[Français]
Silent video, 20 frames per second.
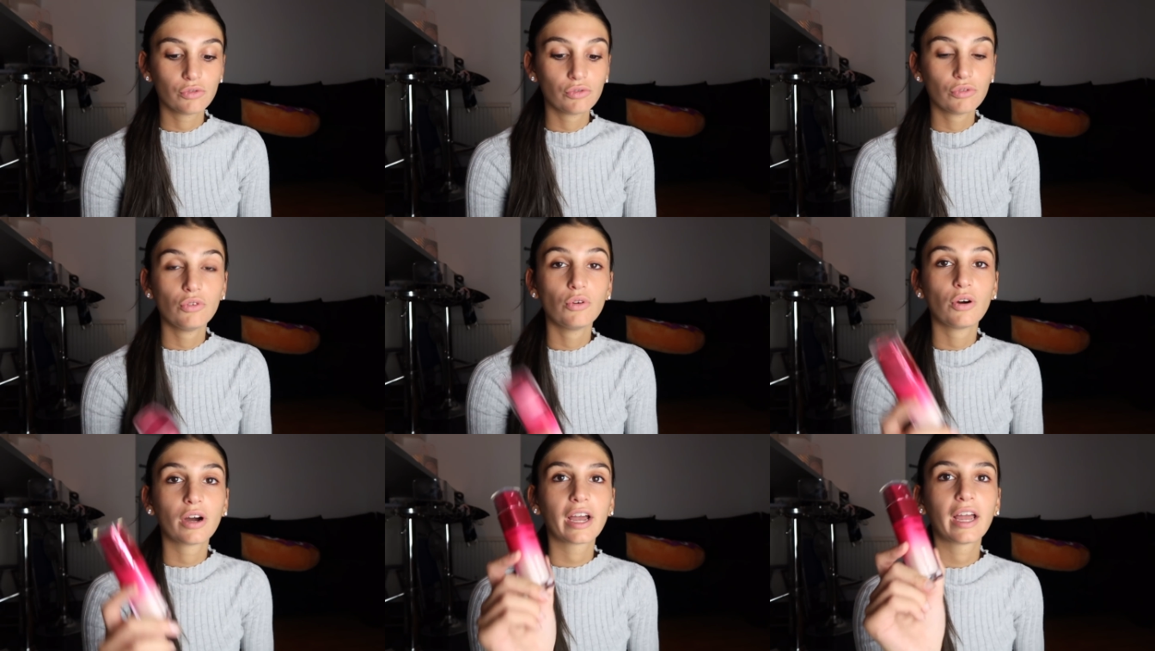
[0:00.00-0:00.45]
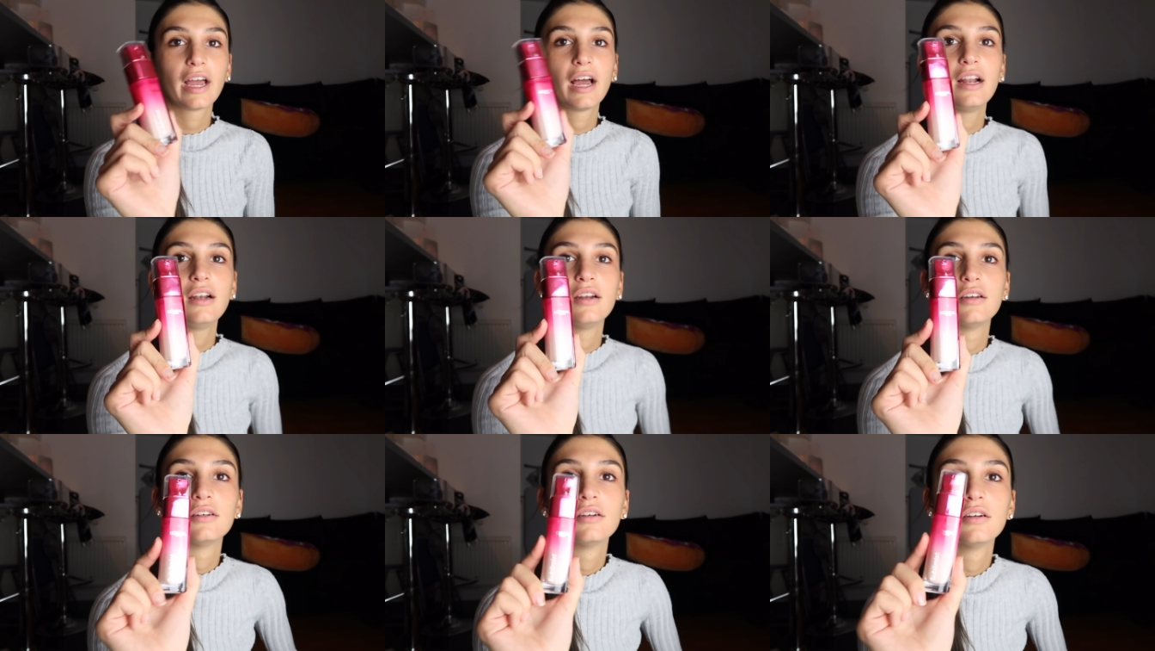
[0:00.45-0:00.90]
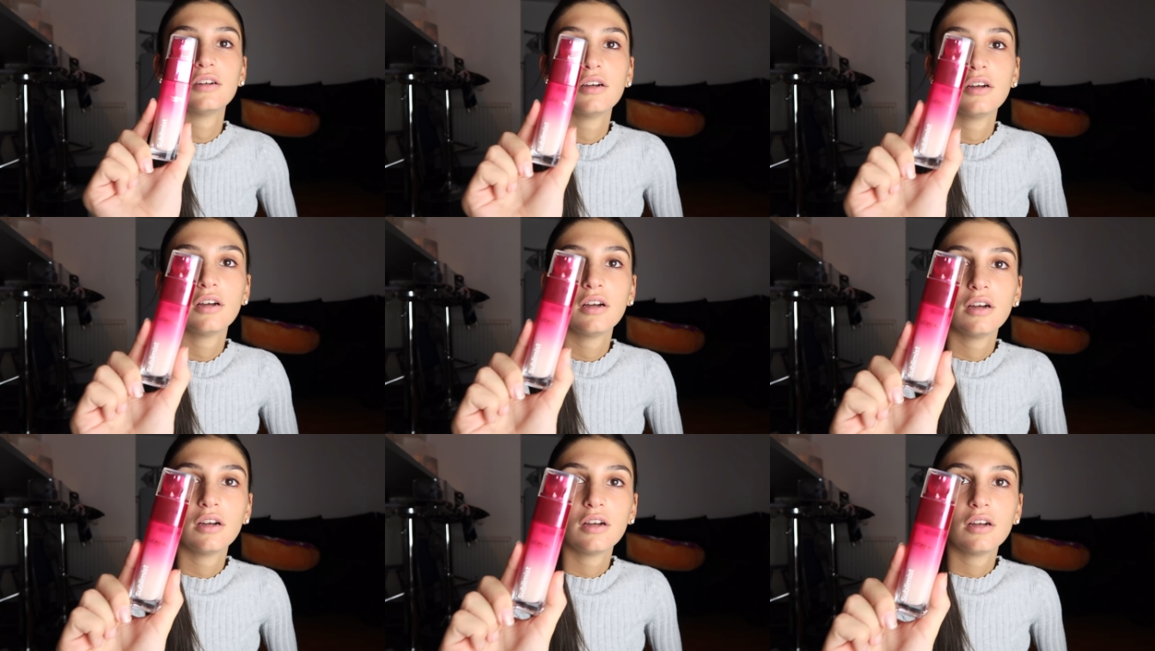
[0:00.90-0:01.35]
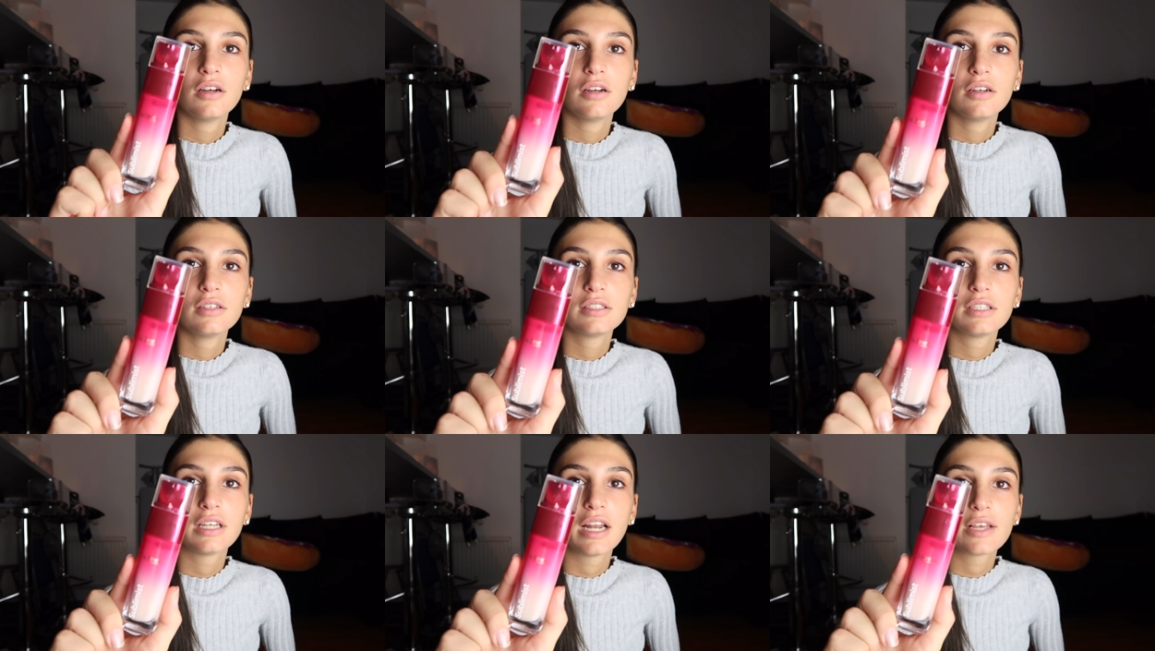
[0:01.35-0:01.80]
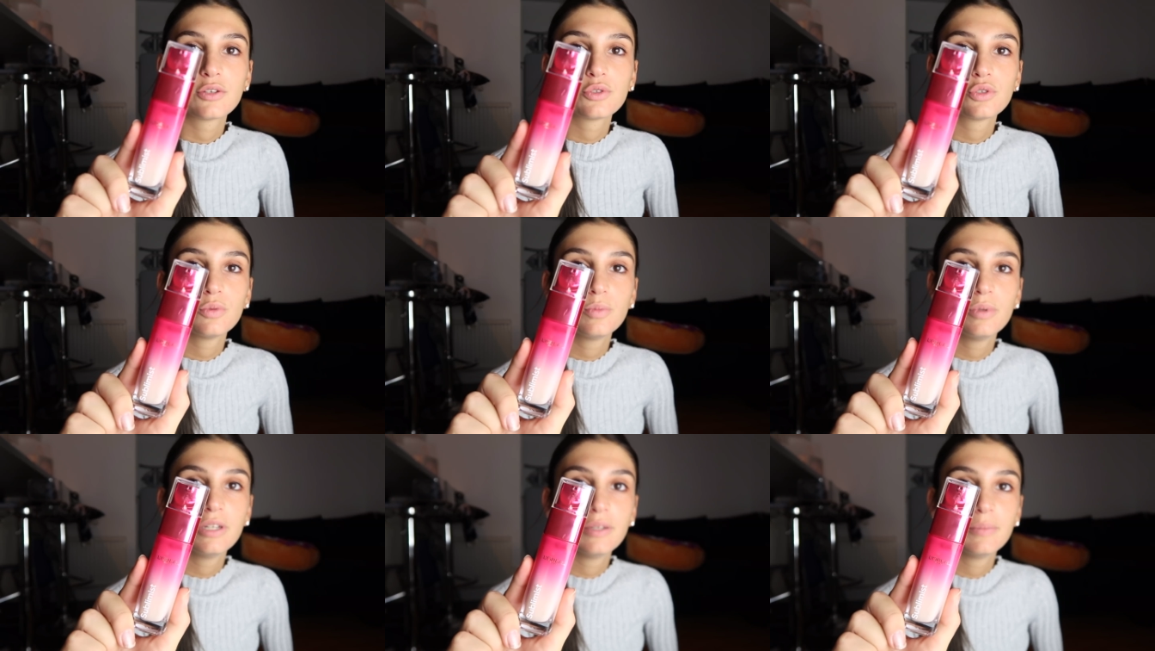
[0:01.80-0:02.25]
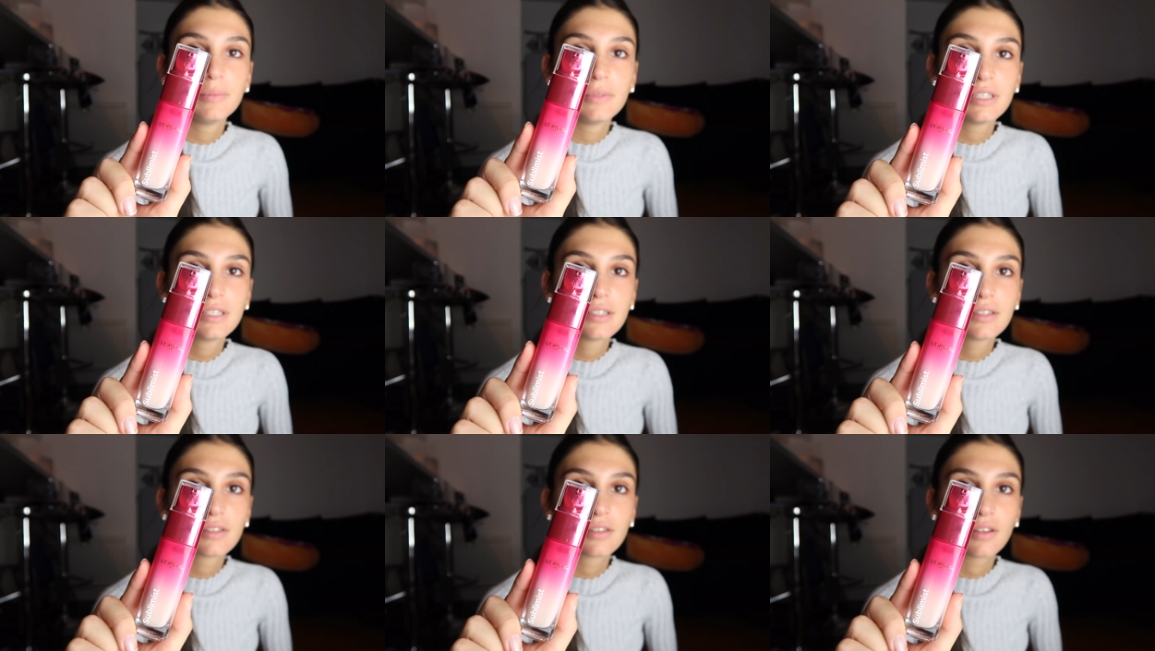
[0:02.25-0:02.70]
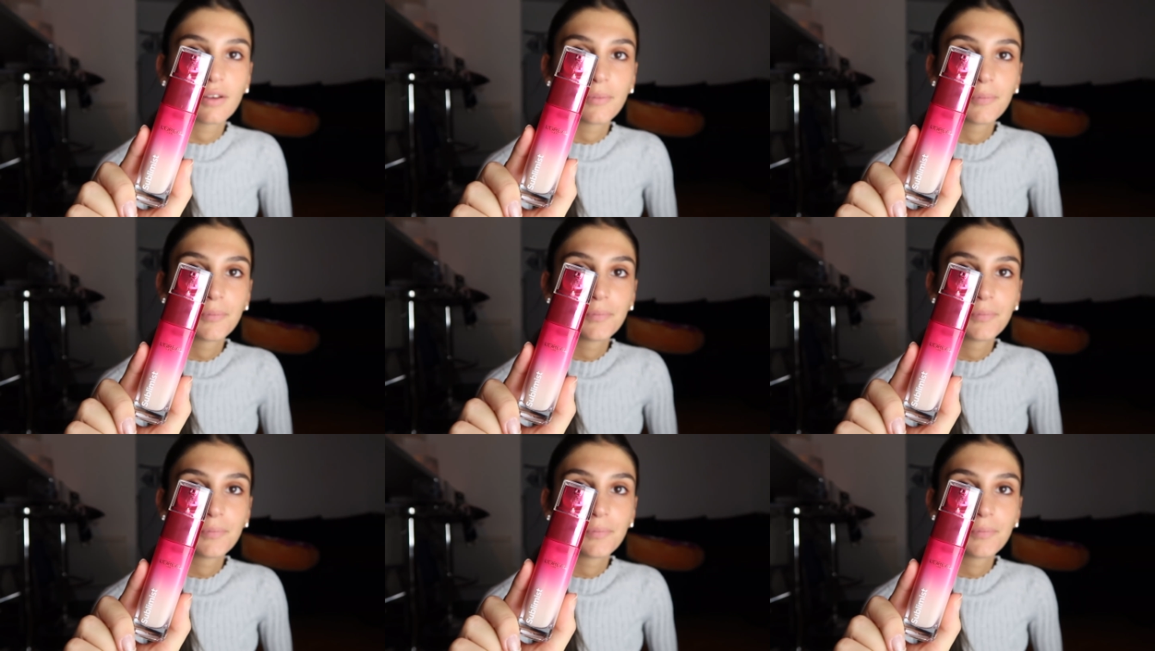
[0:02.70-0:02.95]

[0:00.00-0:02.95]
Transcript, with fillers: une L'Oréal c'est la sublimiste.